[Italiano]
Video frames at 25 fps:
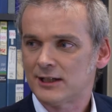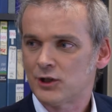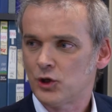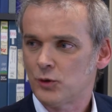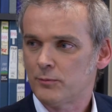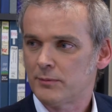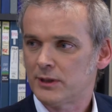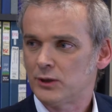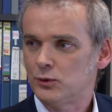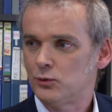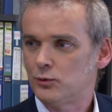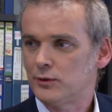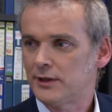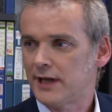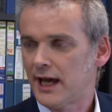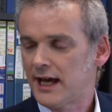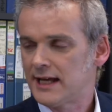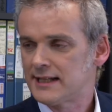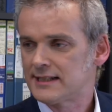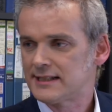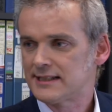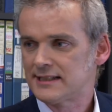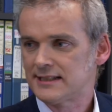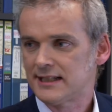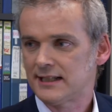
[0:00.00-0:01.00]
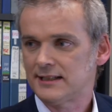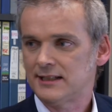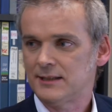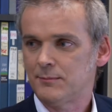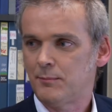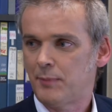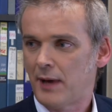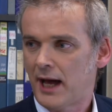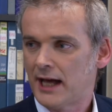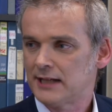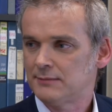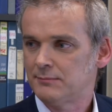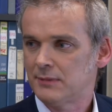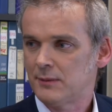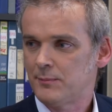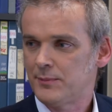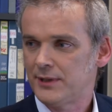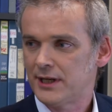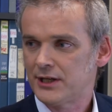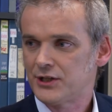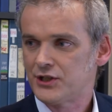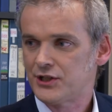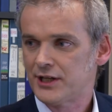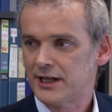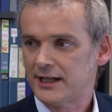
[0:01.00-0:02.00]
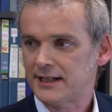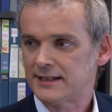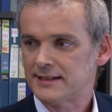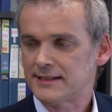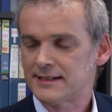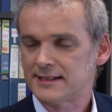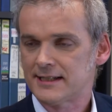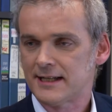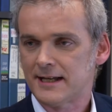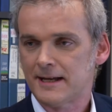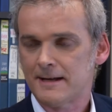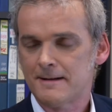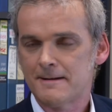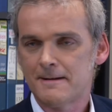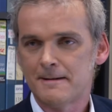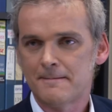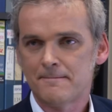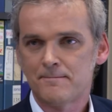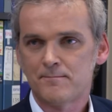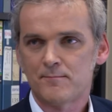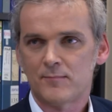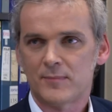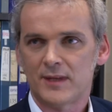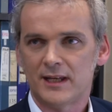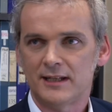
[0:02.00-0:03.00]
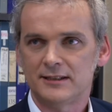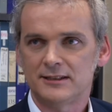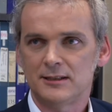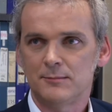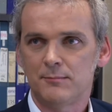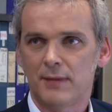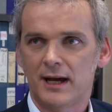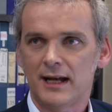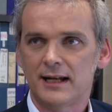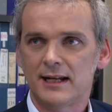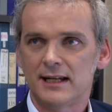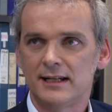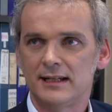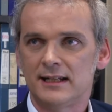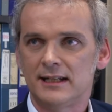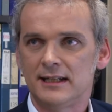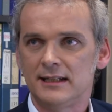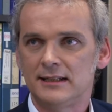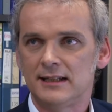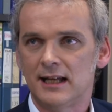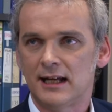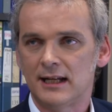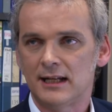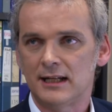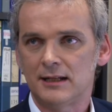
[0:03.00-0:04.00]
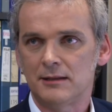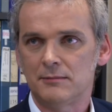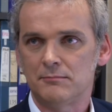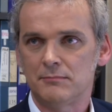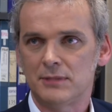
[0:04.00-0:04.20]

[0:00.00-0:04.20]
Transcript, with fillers: come duchessa di Parma e Piacenza e rimane lì dal